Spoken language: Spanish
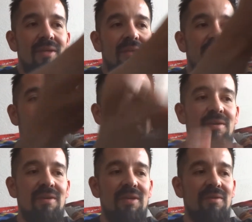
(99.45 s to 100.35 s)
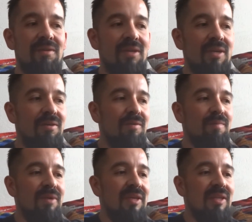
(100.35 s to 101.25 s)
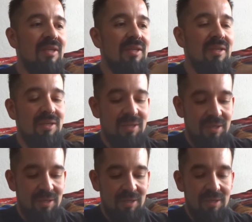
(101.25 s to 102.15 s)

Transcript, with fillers: ¿Y qué fue lo que nos trajo Panini?